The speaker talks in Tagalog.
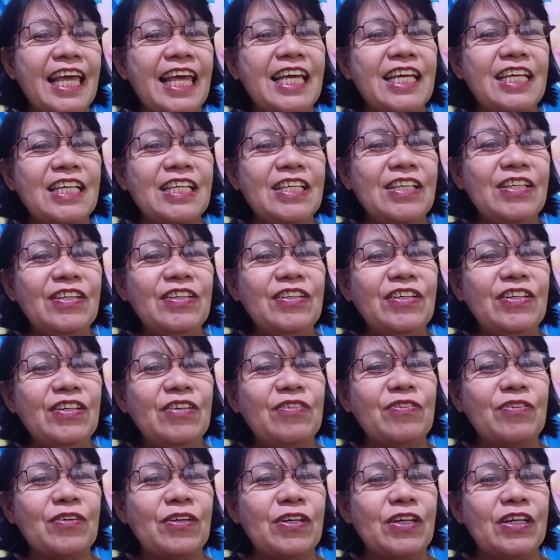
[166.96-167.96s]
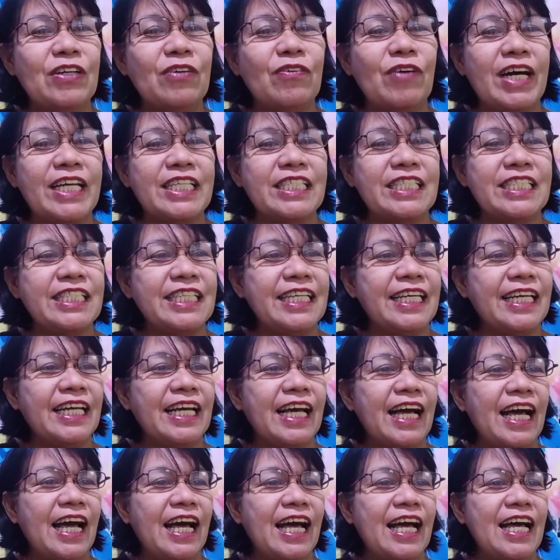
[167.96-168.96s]
Thank you for
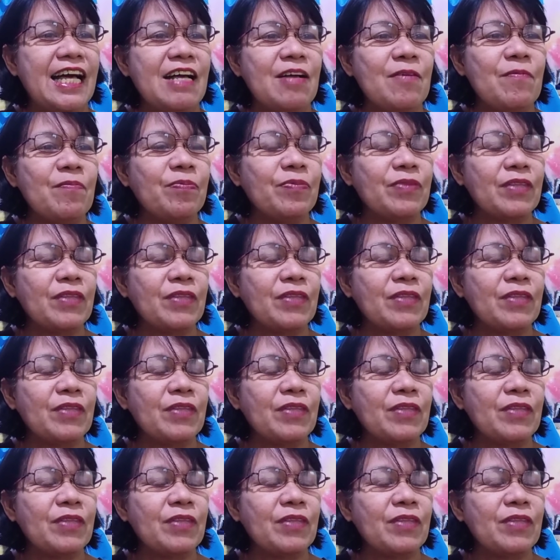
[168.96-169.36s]
watching ha.